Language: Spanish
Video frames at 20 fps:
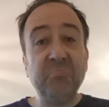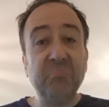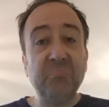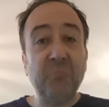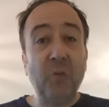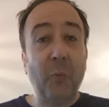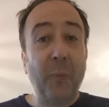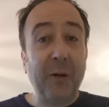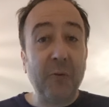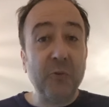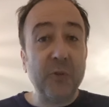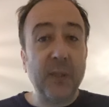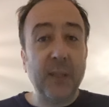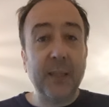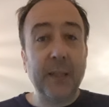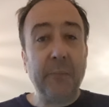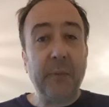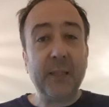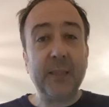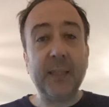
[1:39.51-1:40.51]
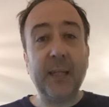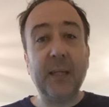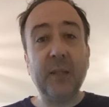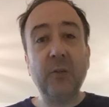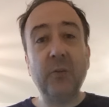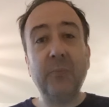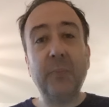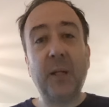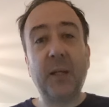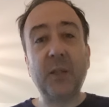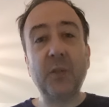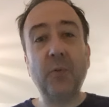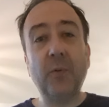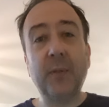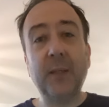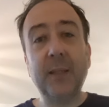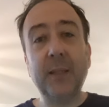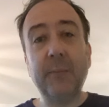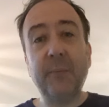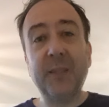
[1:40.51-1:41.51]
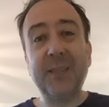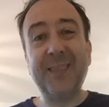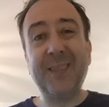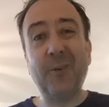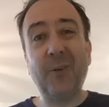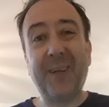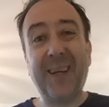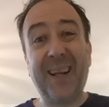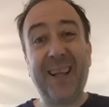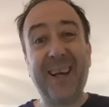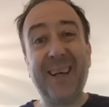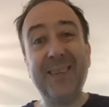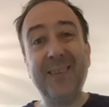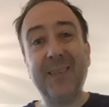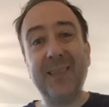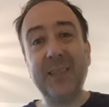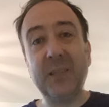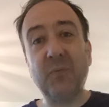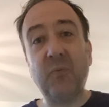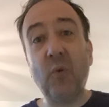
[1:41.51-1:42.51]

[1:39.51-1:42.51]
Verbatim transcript: no me gustan demasiado, me resultan demasiado cargantes,